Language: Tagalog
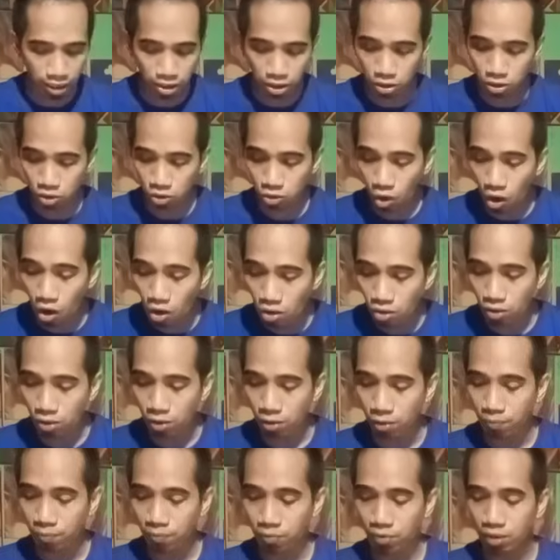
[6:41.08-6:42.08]
na si
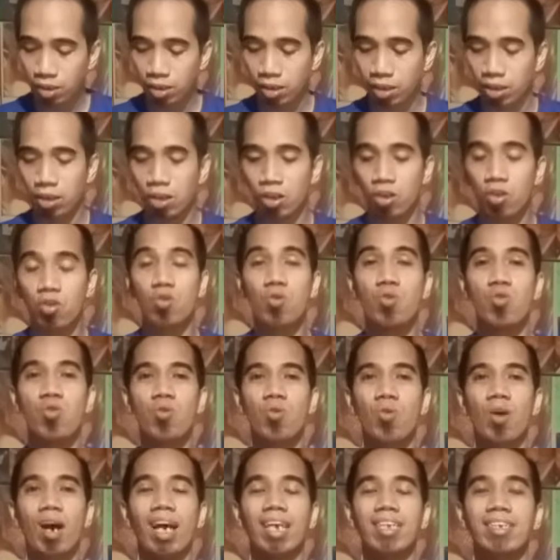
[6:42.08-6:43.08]
Don
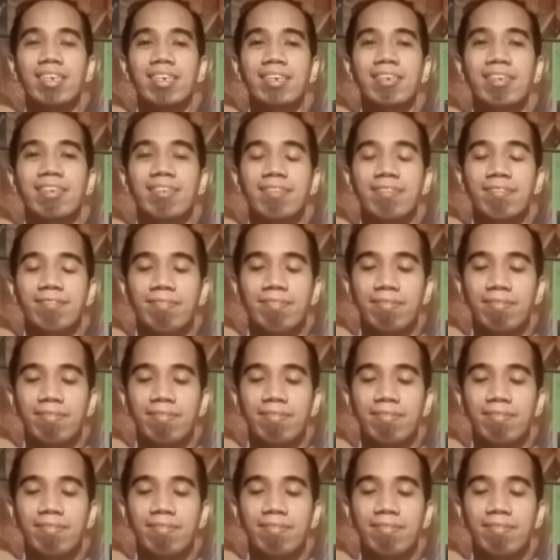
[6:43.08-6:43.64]
Lucas.